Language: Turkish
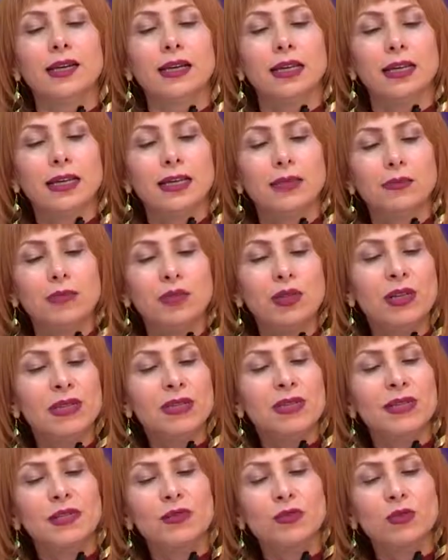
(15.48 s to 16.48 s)
E, bu
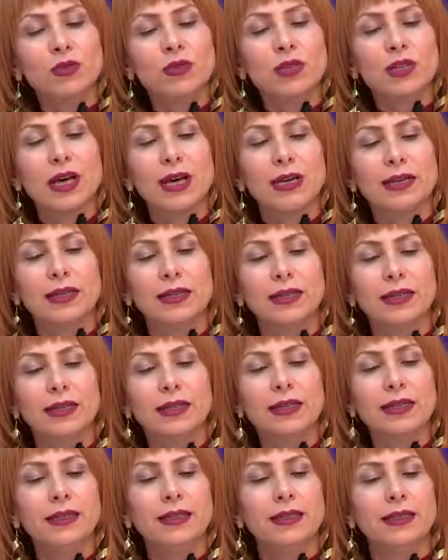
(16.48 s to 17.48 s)
lazerin
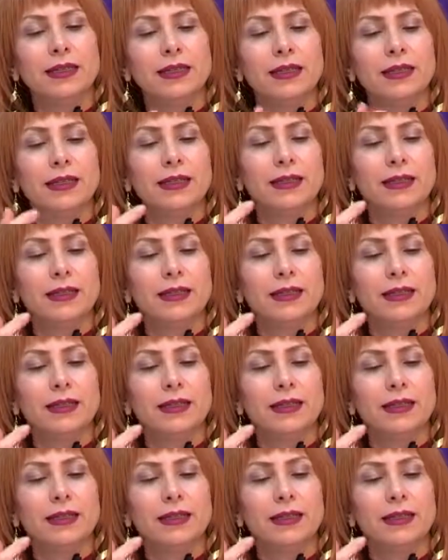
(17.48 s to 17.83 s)
özelliği e,